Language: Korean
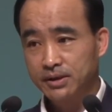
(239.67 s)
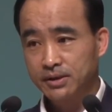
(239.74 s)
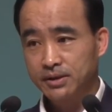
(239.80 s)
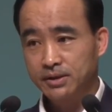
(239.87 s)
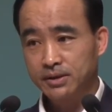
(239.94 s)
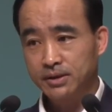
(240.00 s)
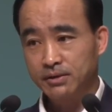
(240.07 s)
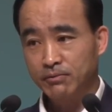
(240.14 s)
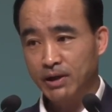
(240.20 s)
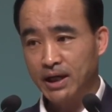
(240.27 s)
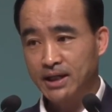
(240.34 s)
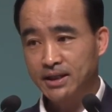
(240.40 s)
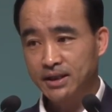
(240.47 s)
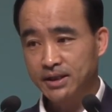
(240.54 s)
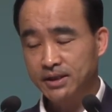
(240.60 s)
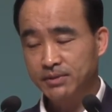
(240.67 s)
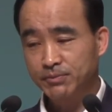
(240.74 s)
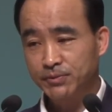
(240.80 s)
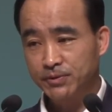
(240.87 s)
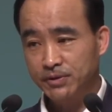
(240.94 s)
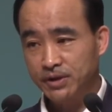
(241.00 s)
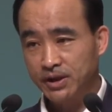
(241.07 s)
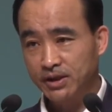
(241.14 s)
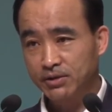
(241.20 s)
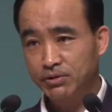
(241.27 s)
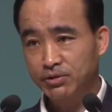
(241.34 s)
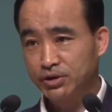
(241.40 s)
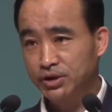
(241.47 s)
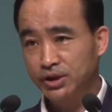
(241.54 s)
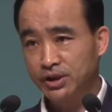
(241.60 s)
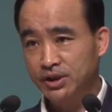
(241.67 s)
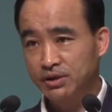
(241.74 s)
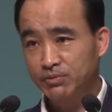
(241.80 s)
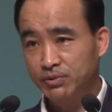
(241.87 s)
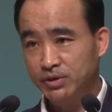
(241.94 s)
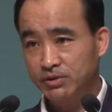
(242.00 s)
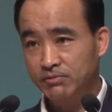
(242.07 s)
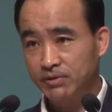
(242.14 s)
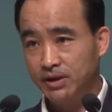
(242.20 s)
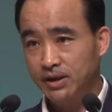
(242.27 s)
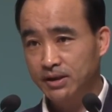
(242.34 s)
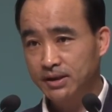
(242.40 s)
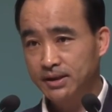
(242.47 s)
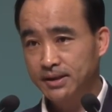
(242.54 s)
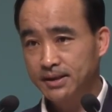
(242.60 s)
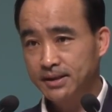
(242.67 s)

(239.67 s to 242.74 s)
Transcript: 그걸 왕이 심고 대통령이 심은 것과